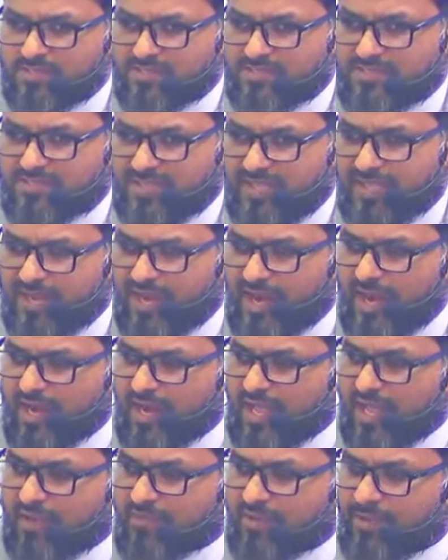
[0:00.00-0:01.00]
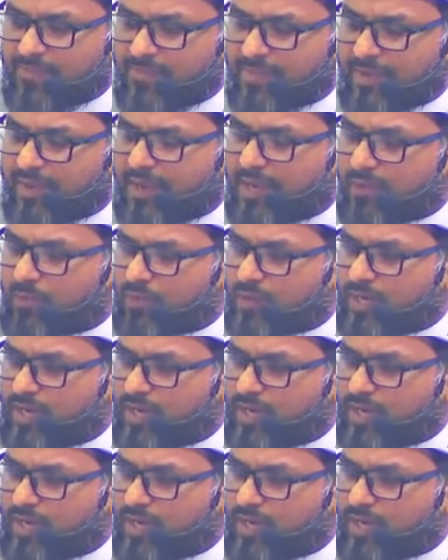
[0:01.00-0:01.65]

சீரான அமைப்பில உடல்